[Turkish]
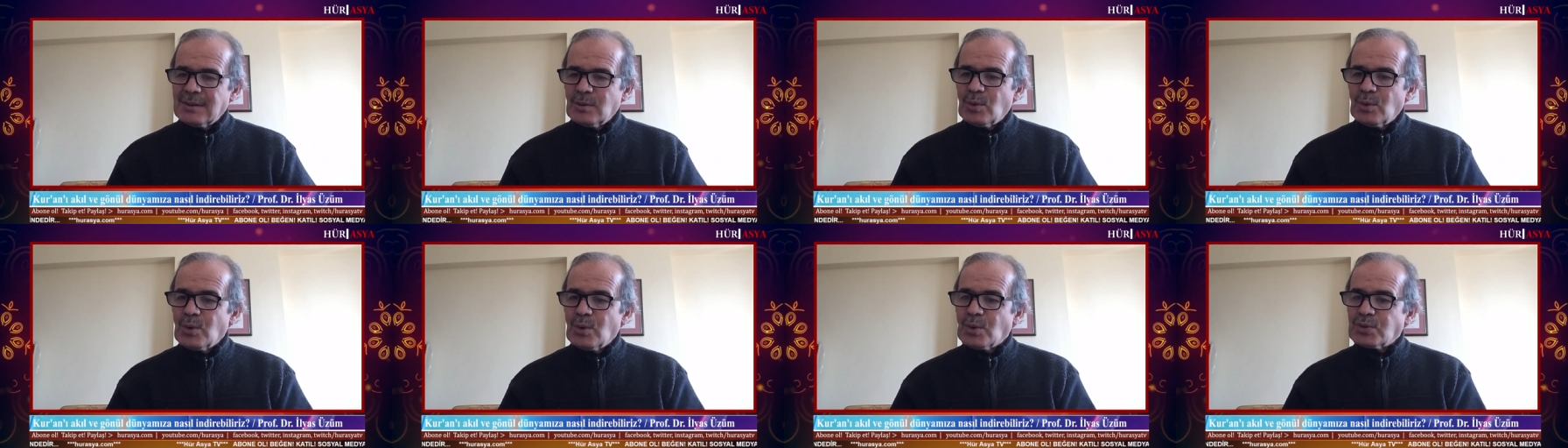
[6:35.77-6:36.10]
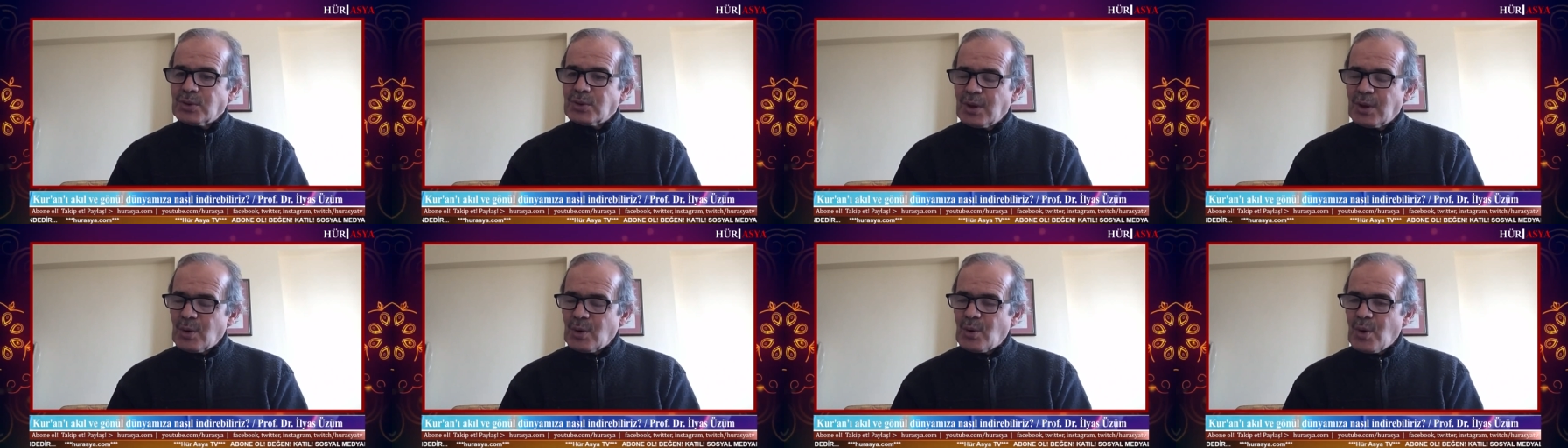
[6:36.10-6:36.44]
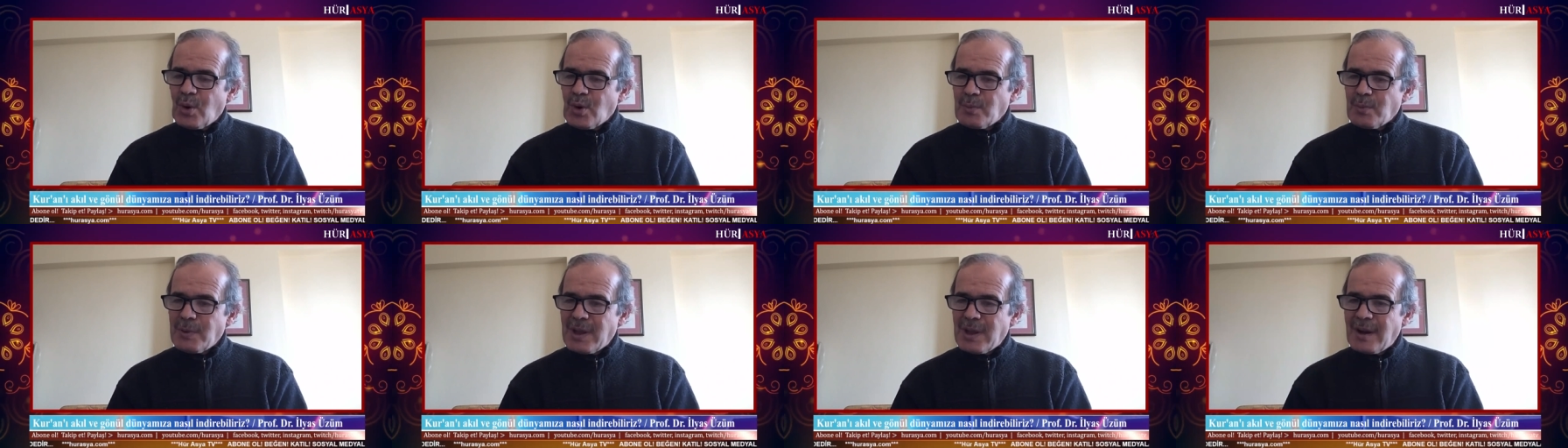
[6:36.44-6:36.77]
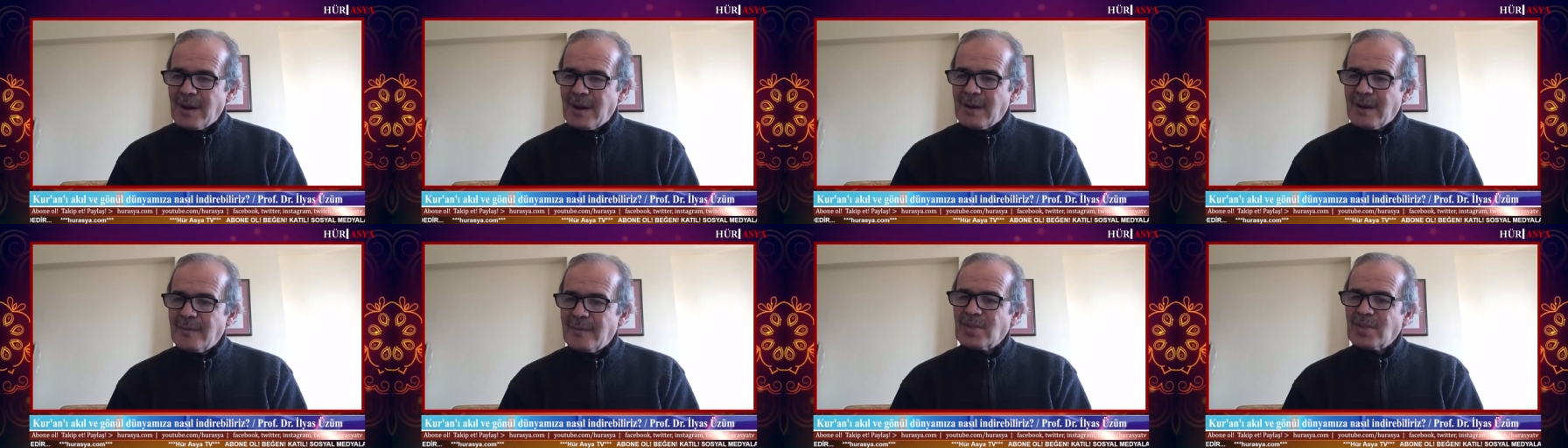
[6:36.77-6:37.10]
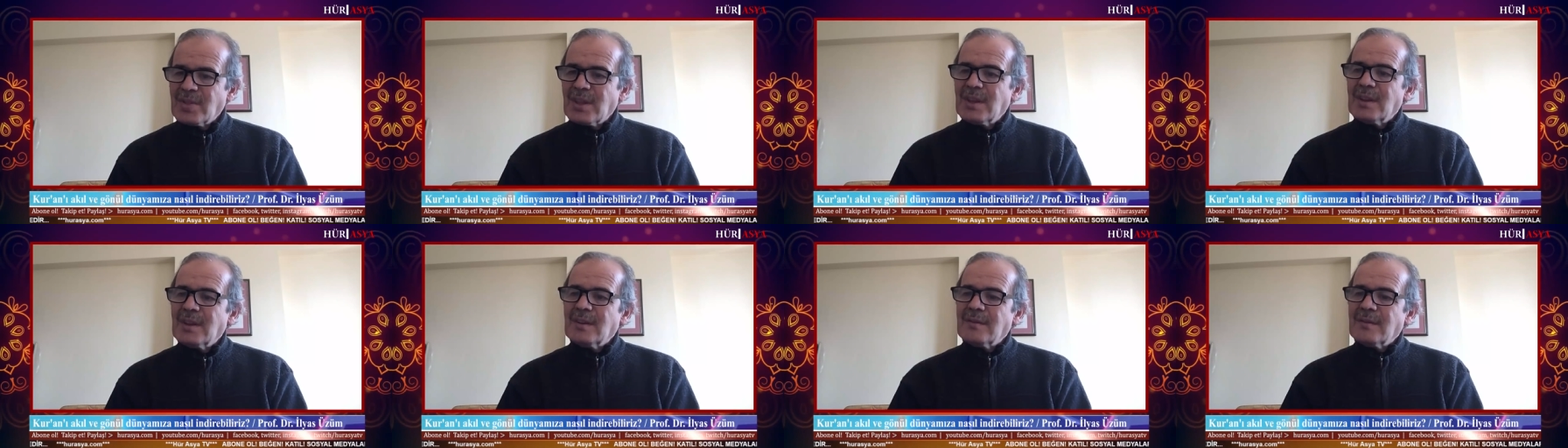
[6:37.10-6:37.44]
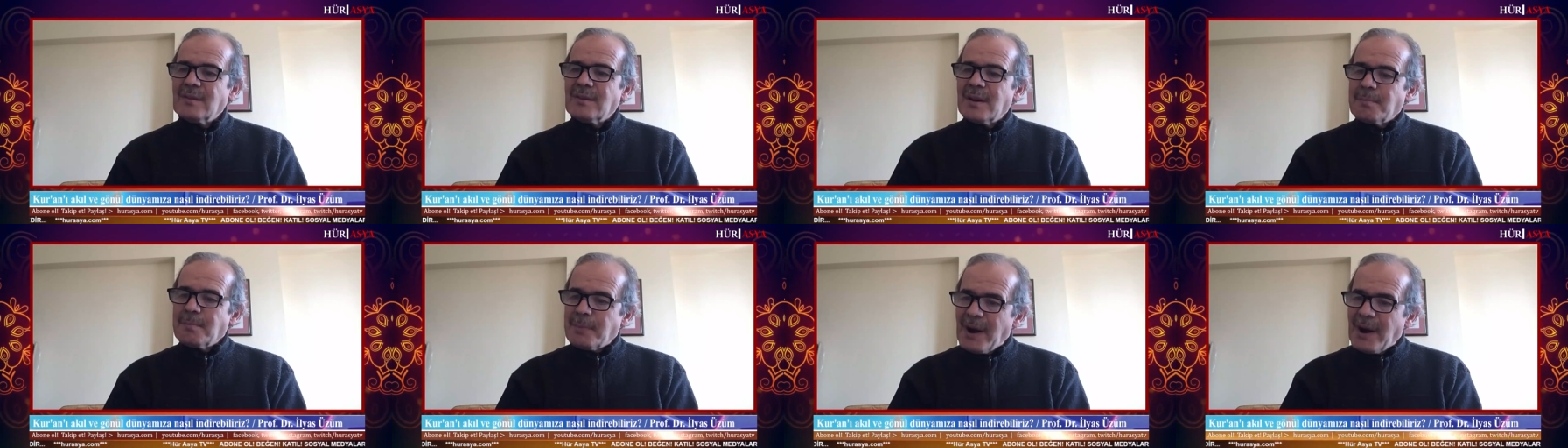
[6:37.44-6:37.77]
ortaya koymaya
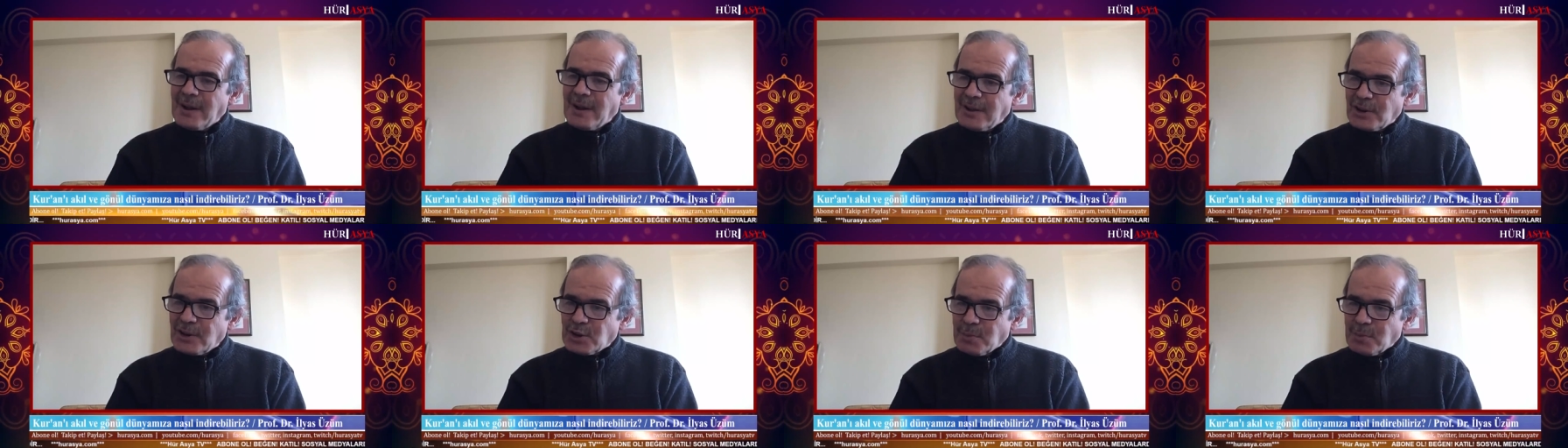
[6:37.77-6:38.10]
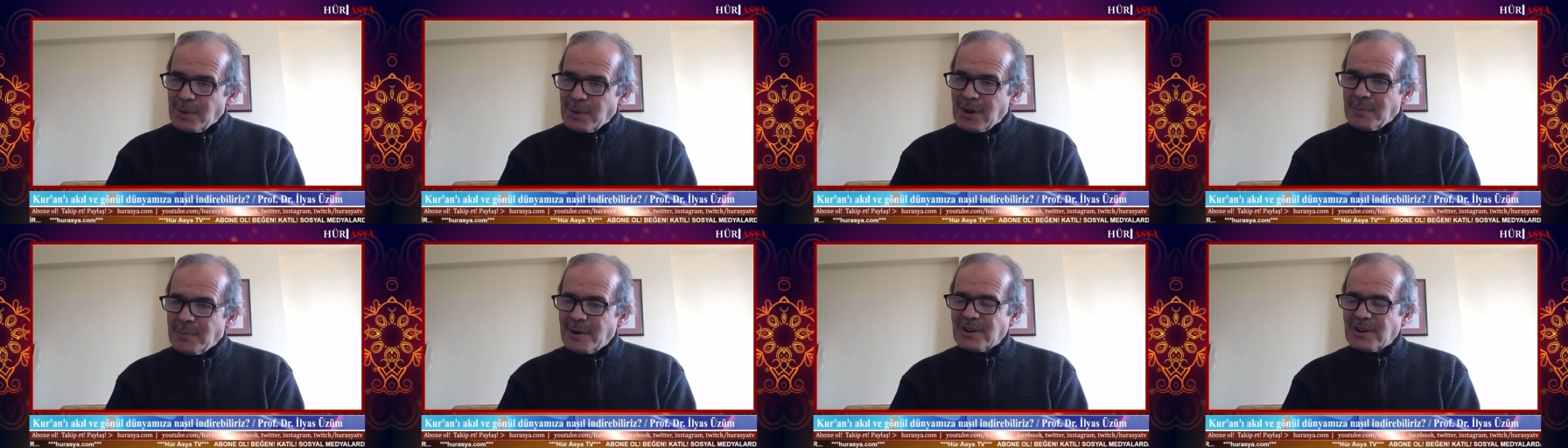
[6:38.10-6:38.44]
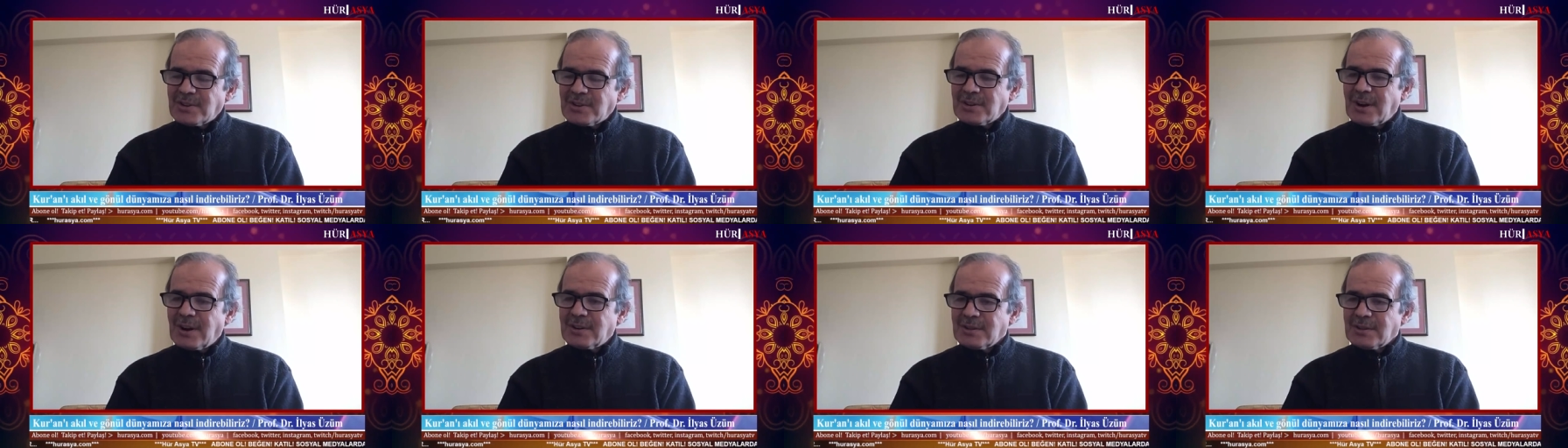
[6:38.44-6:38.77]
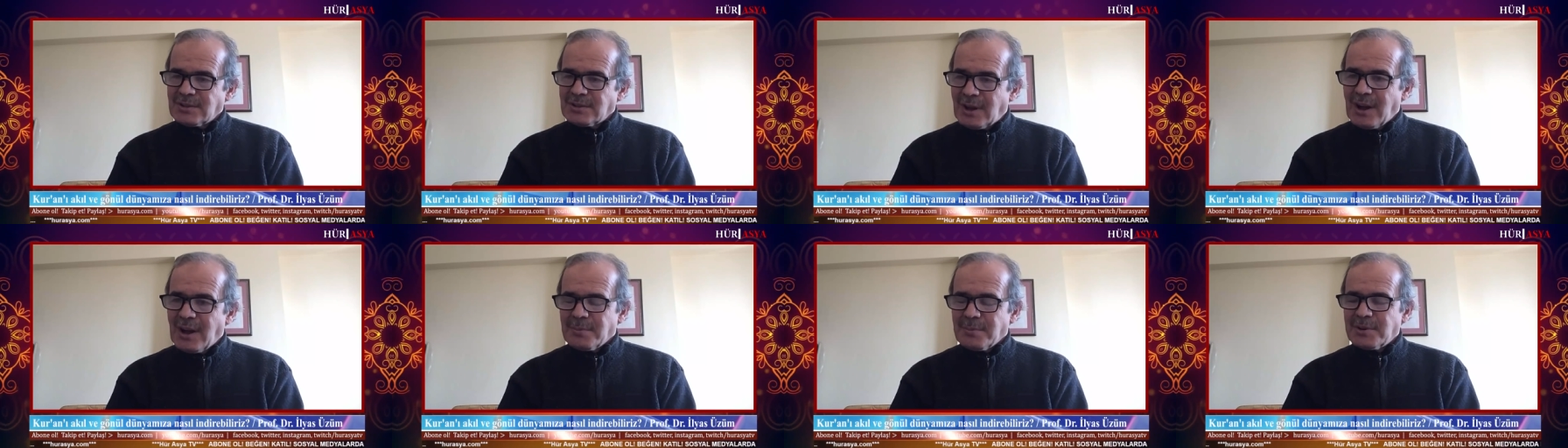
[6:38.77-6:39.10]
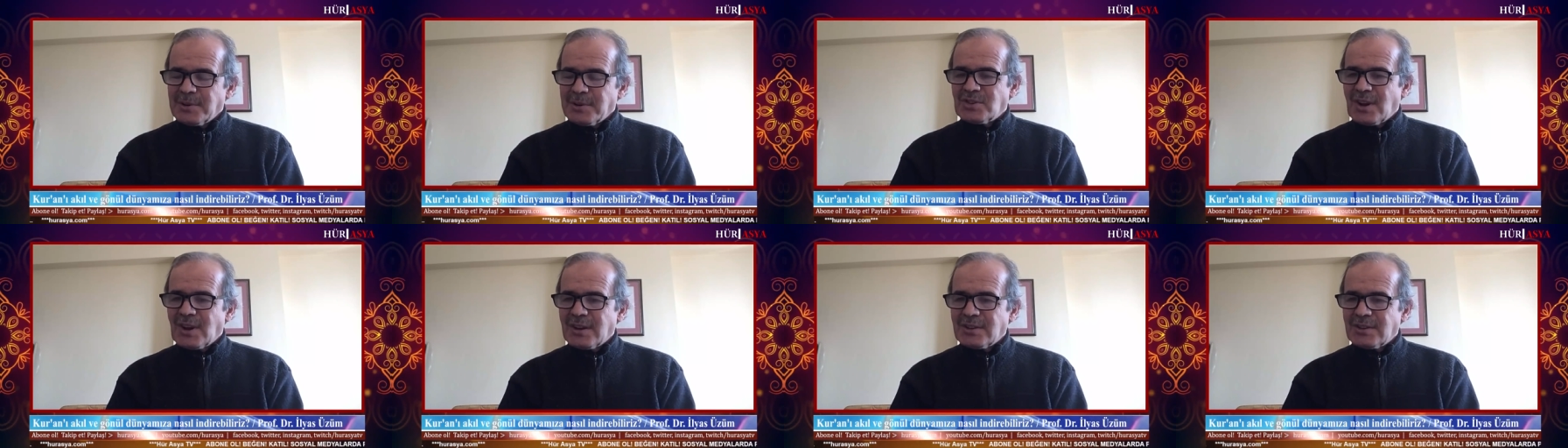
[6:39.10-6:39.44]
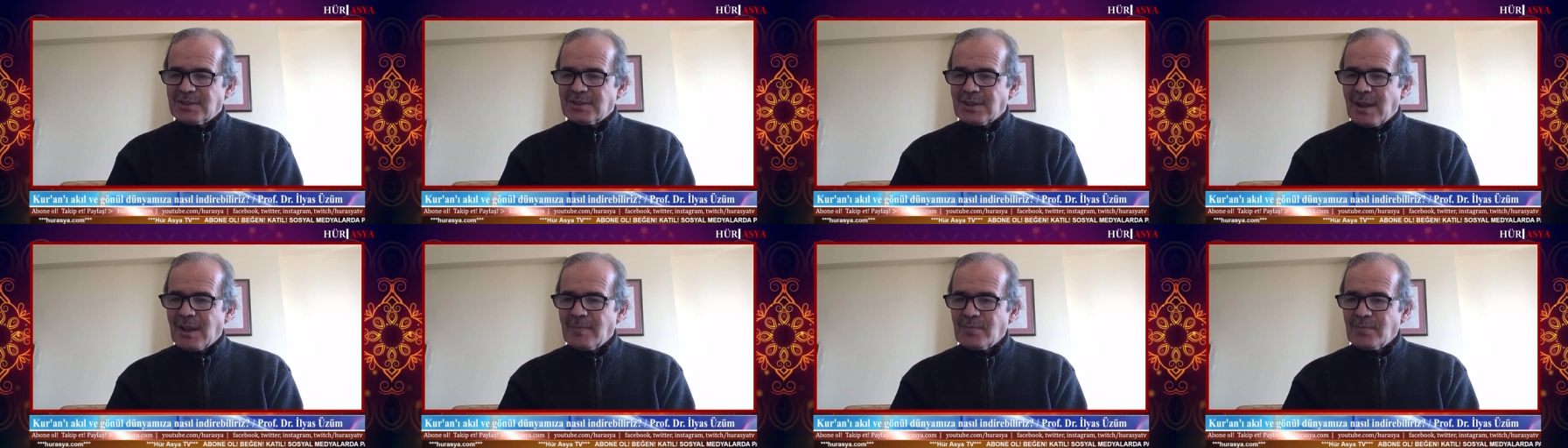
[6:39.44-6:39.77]
ve paylaşmaya başlar tabi
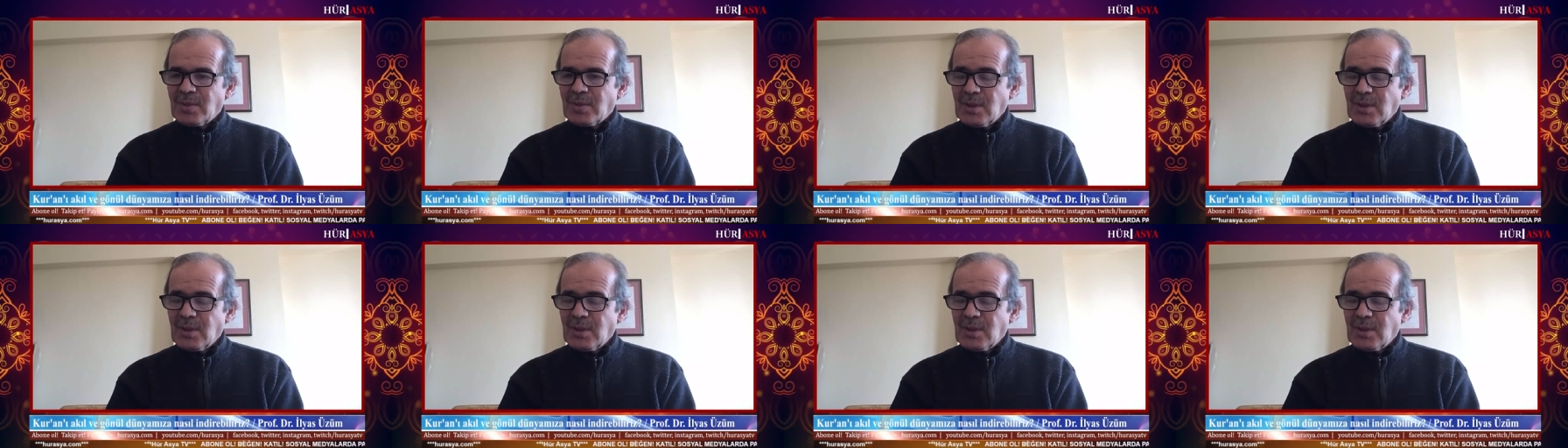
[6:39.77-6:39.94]
caizse.